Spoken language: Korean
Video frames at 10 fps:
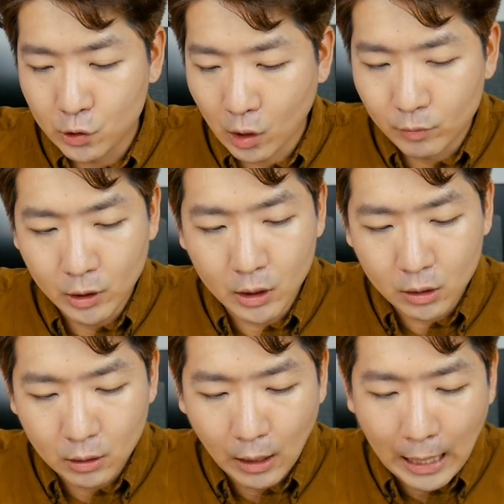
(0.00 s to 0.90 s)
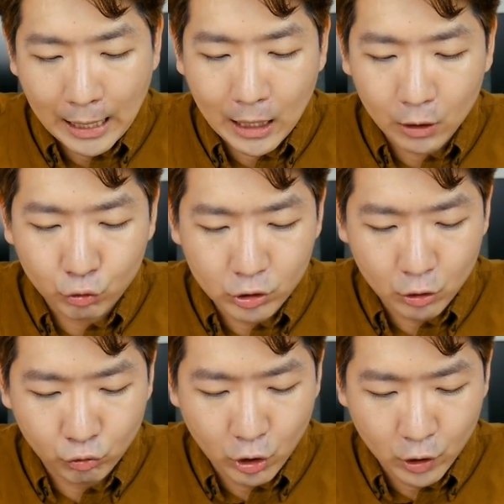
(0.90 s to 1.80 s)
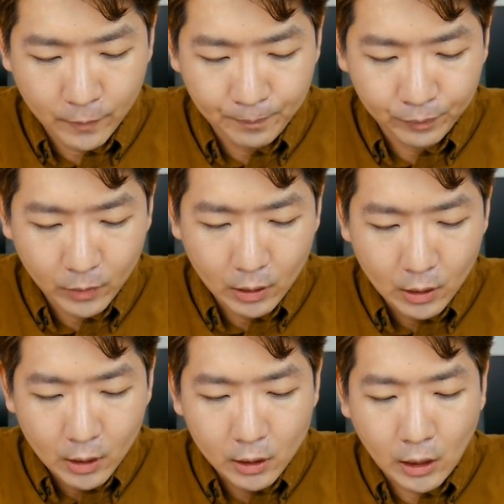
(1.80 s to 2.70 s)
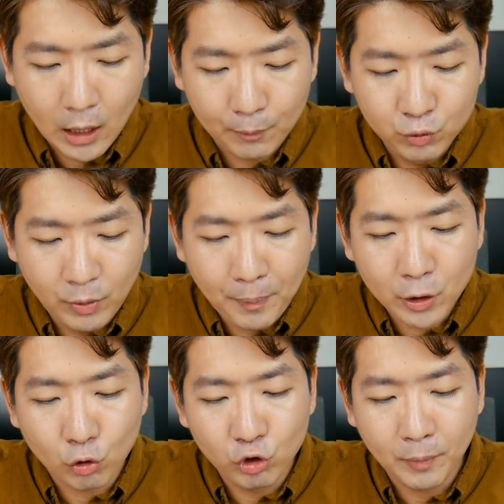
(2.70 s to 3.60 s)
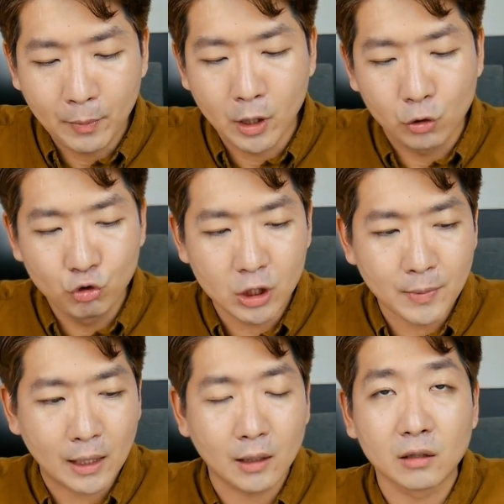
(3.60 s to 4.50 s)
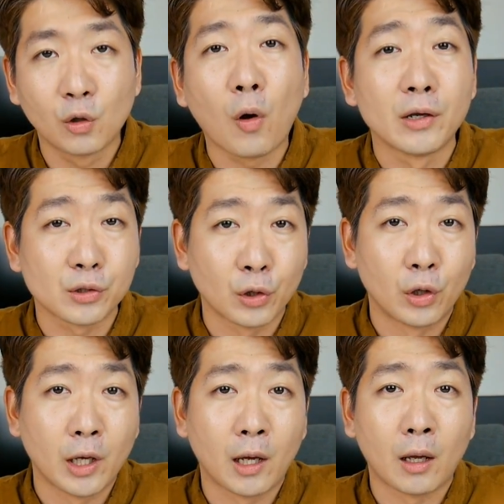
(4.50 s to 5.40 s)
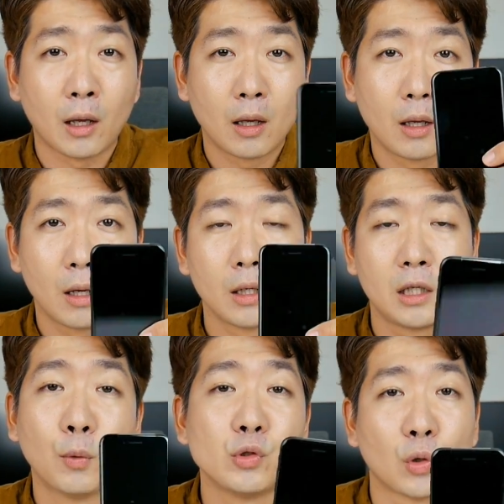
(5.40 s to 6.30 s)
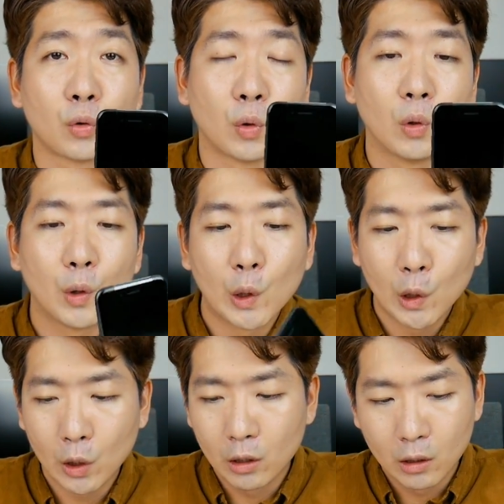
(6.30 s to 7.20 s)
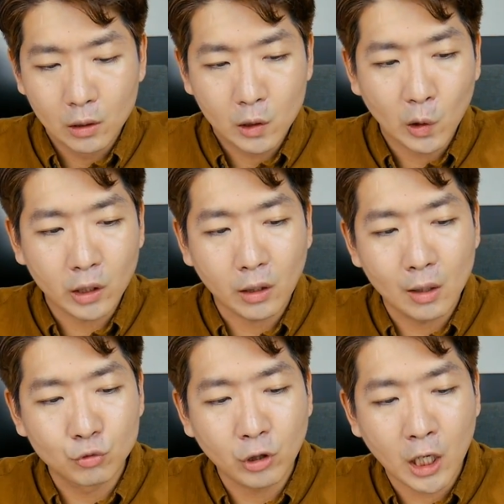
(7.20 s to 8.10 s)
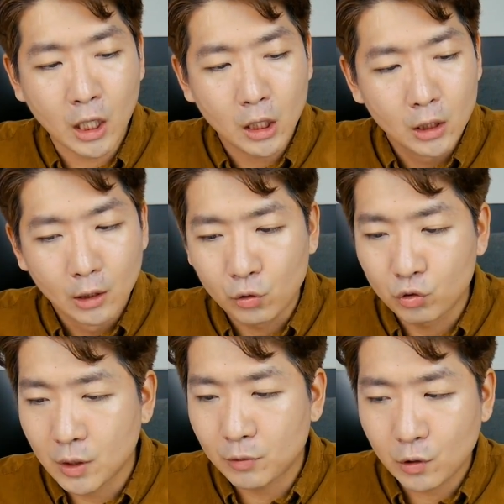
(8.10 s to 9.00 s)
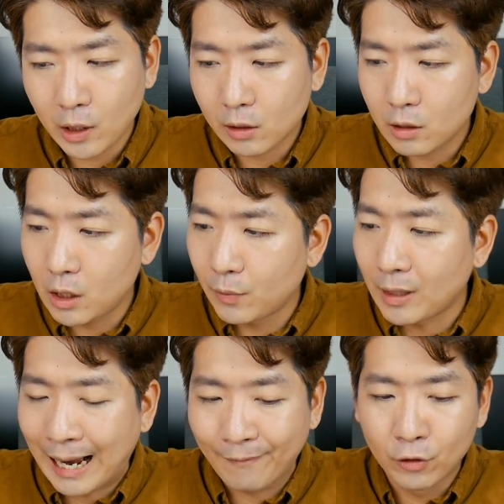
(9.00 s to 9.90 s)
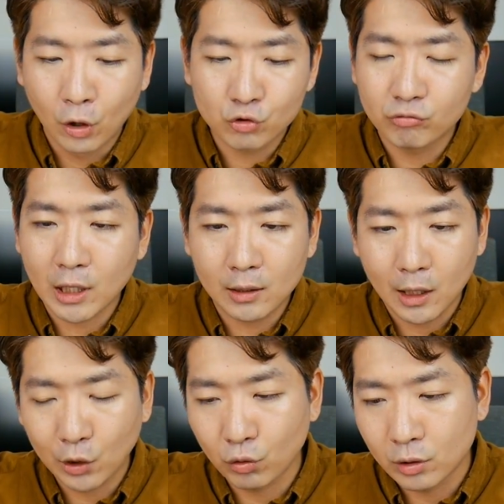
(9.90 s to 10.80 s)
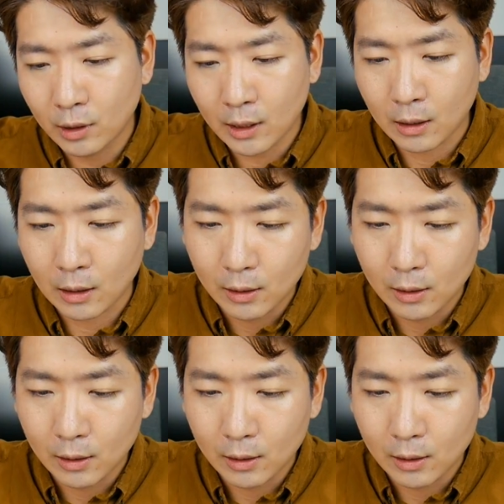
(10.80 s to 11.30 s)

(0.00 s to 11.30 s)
점은 알아두시고요. 이게 북미판으로 구입하면 유심이 하나가 들어가 있어요. 예, 기본적으로. 그렇기 때문에 유심 트레이 클립을 안 넣어준다는 얘기도 있는데